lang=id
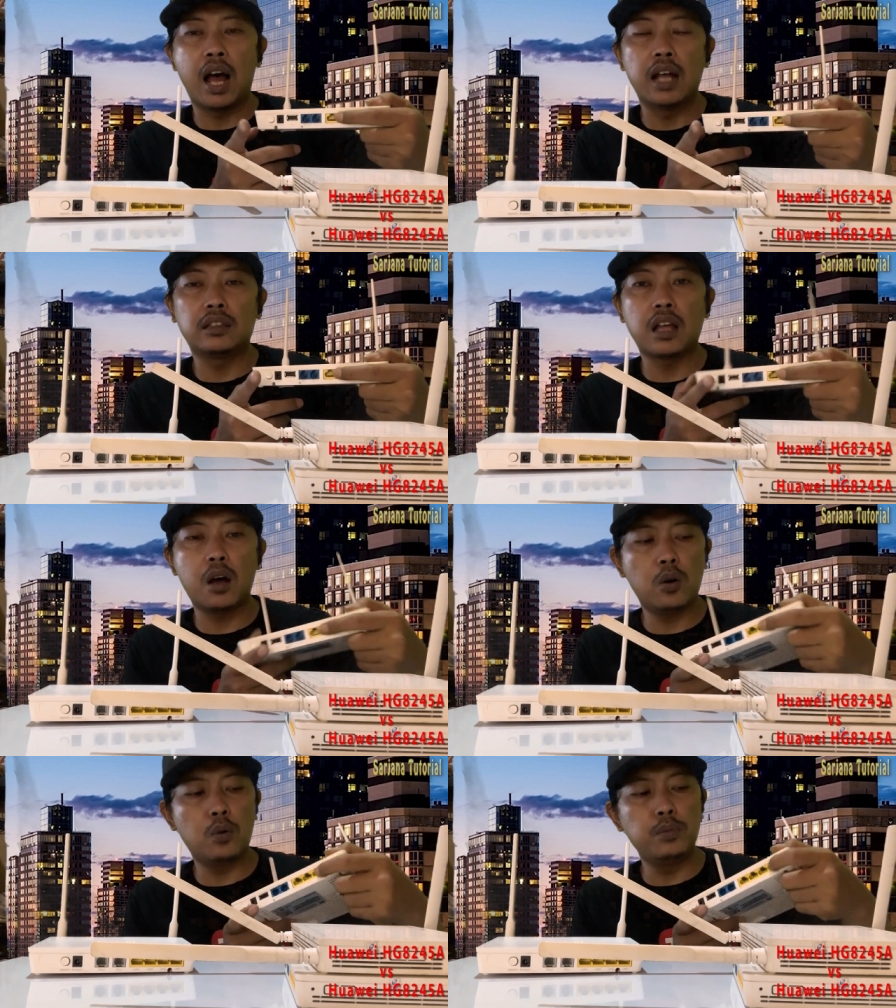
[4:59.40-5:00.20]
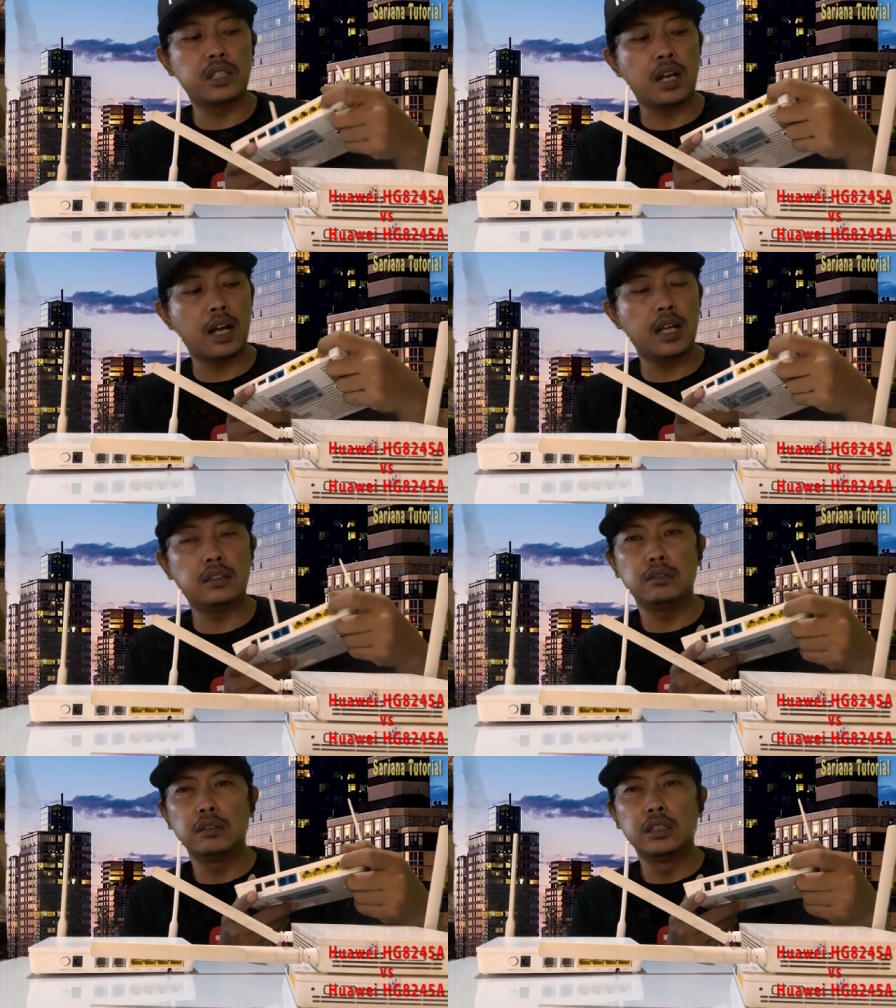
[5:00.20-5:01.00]
atau
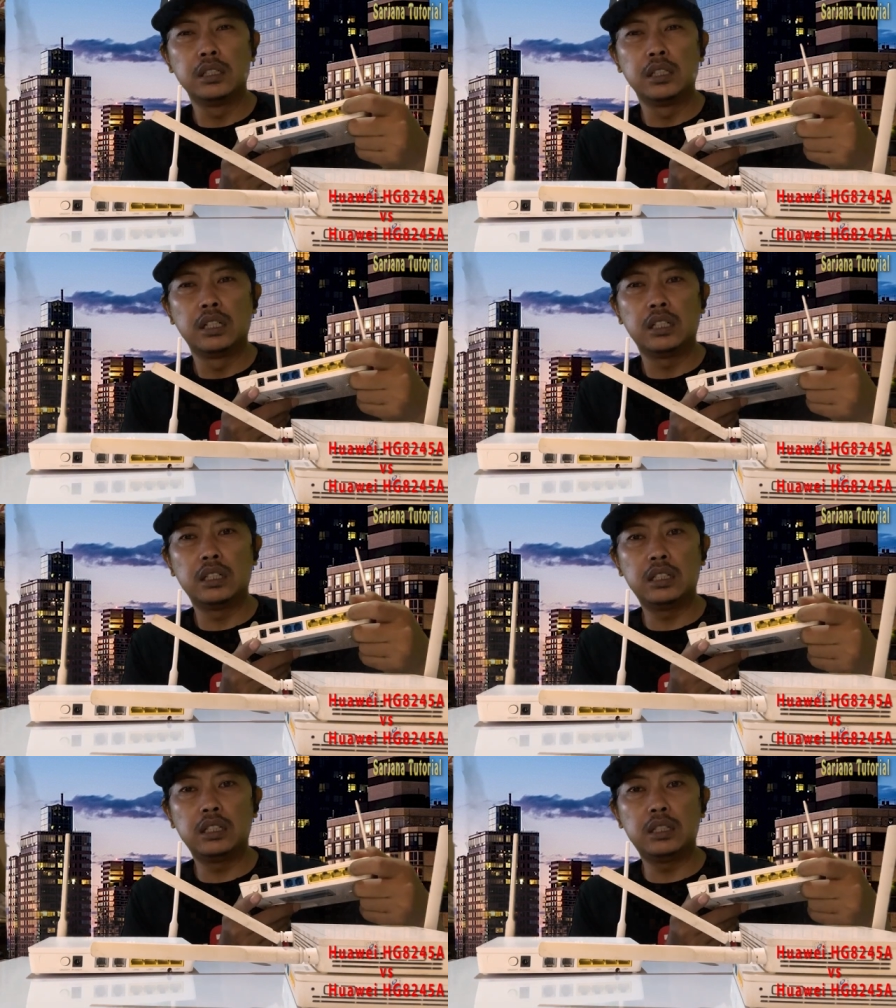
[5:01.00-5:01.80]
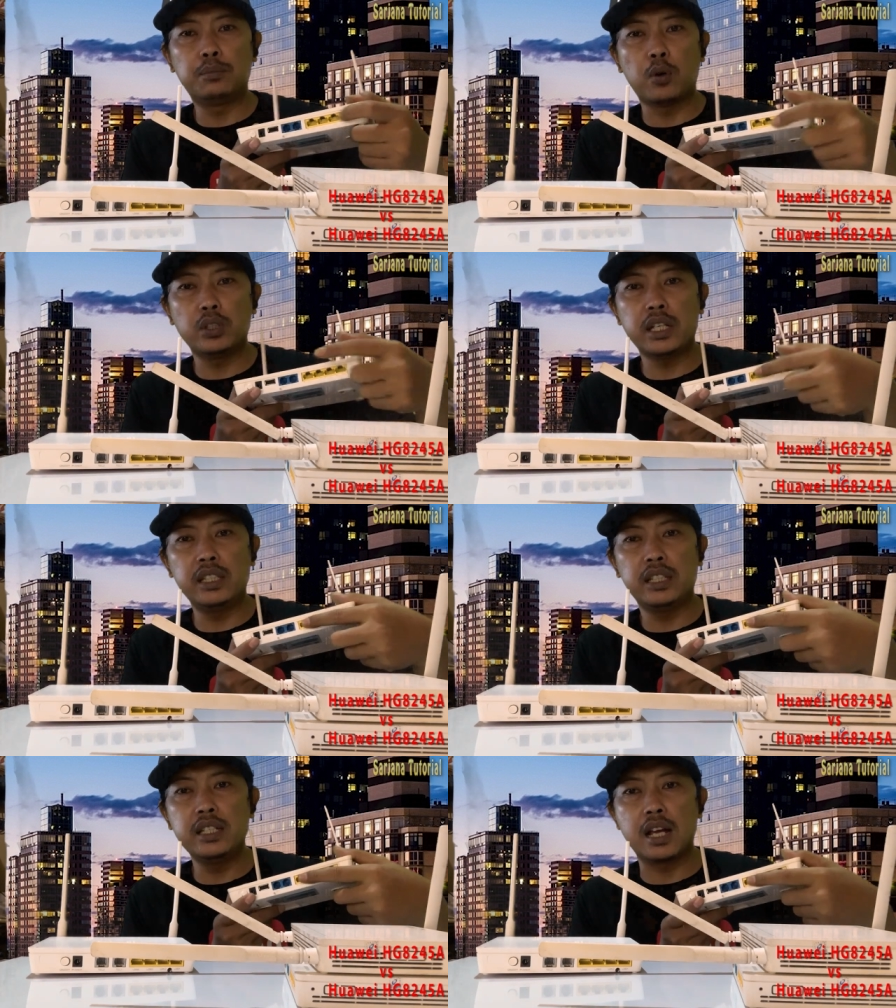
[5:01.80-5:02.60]
misalkan uh, pokoknya
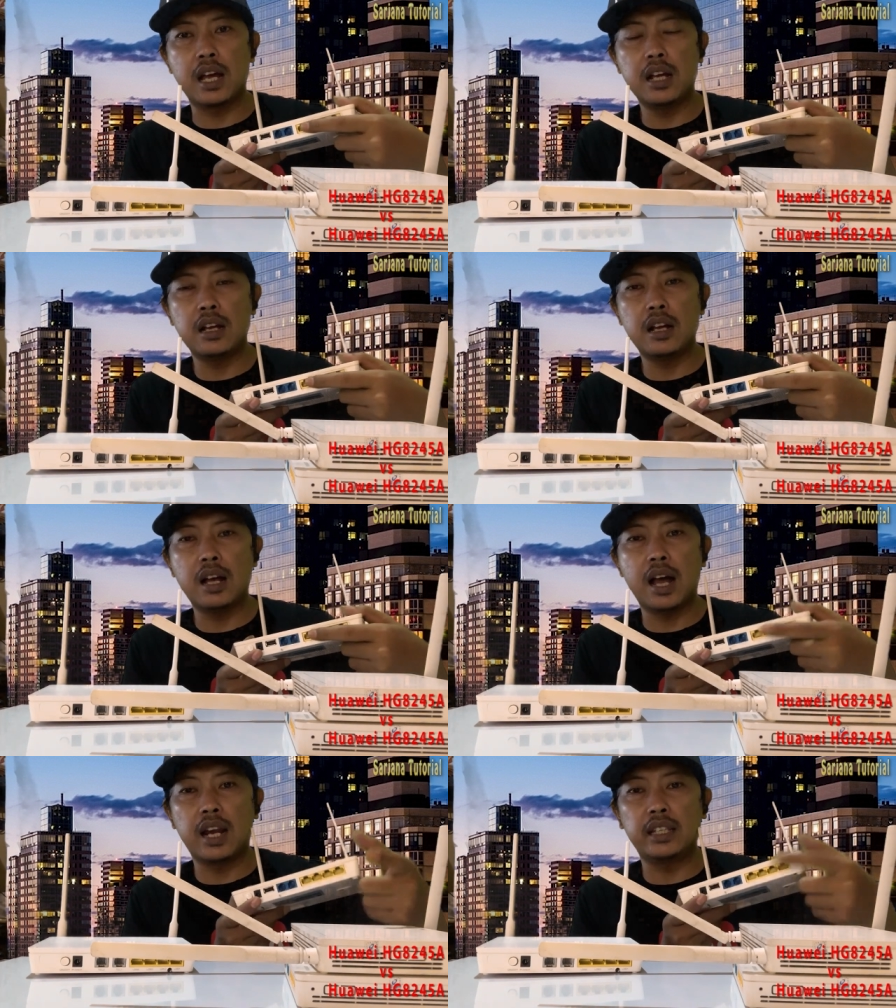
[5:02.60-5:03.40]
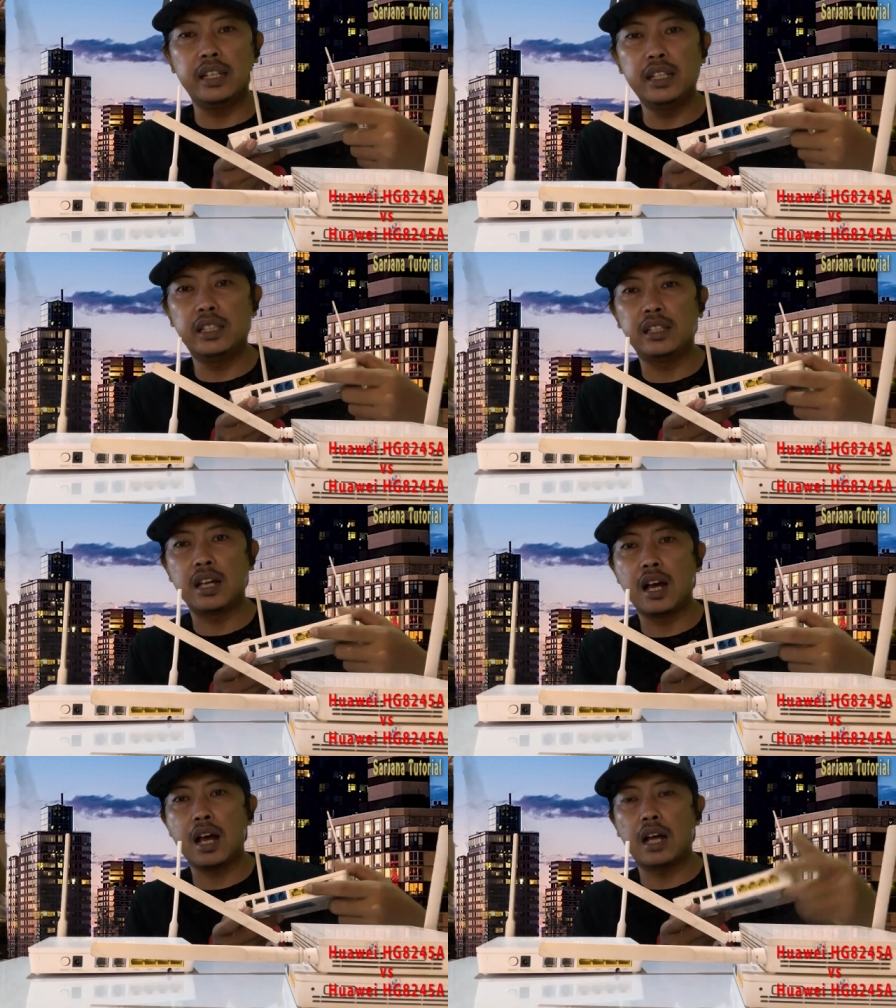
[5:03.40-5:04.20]
intinya alat ini tidak